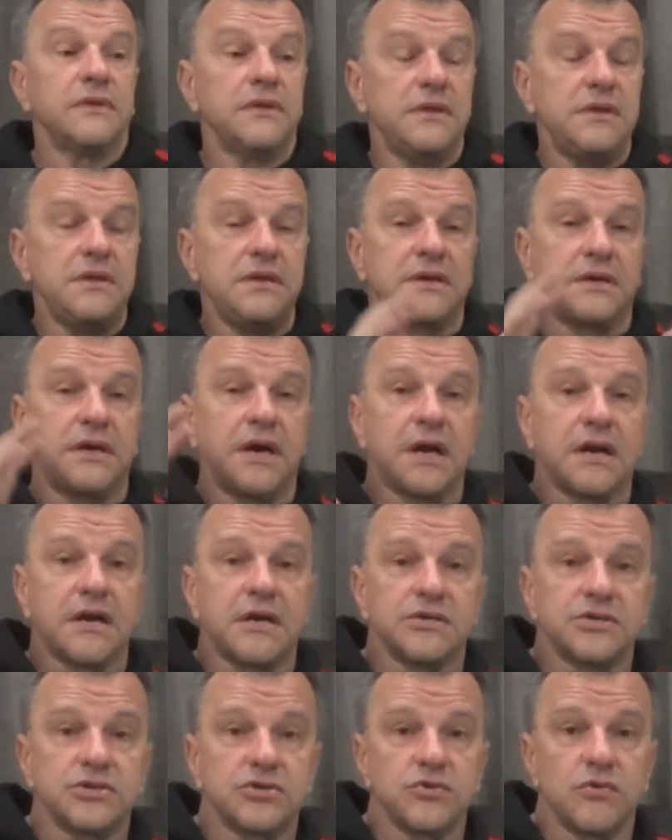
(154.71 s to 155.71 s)
И
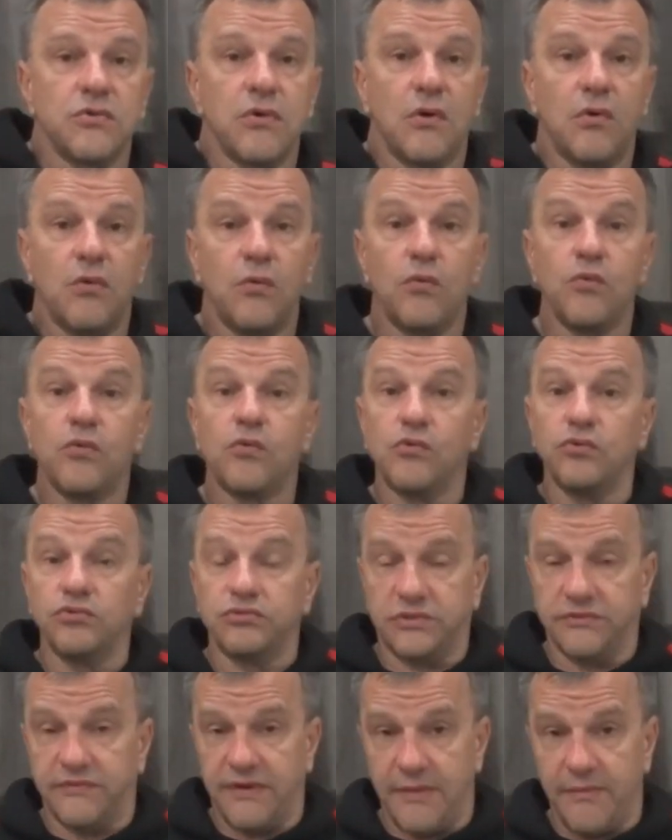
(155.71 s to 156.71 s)
хорошо
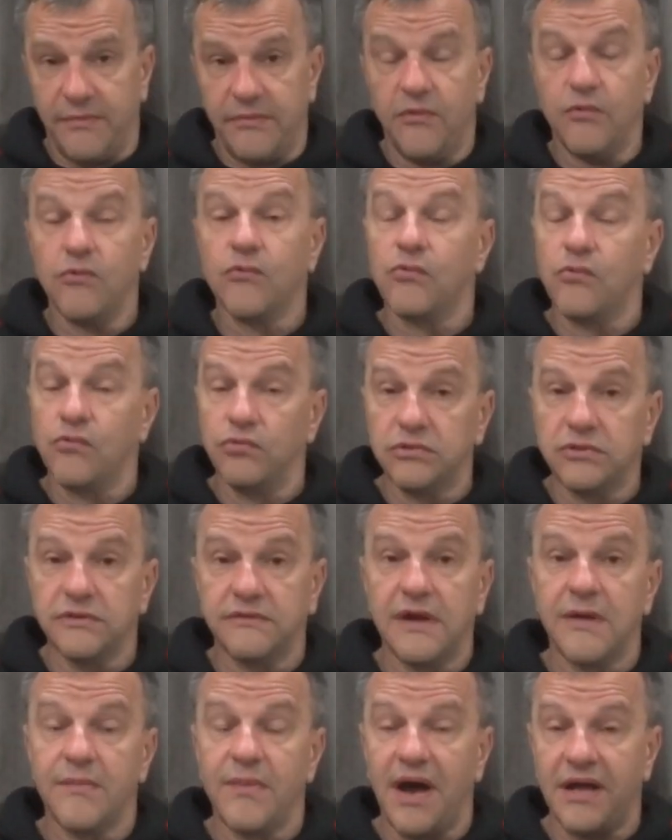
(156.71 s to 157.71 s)
укутываем.
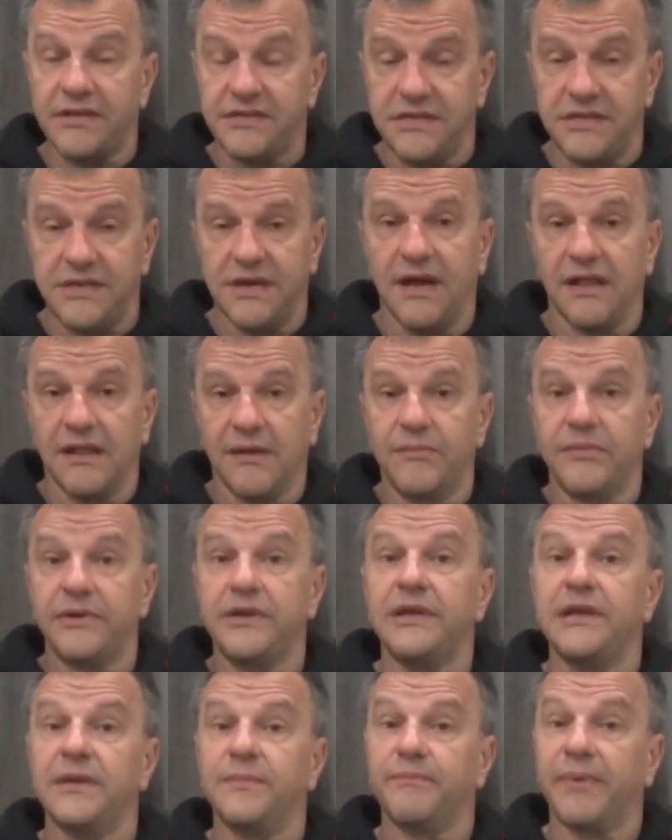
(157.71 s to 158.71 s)
Укутываем одеялом
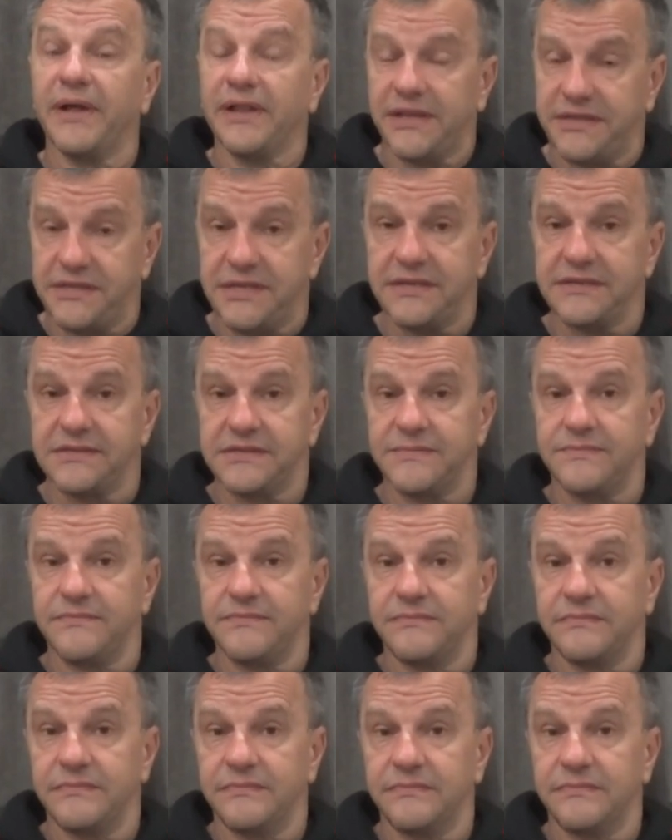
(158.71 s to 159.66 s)
или полотенцем.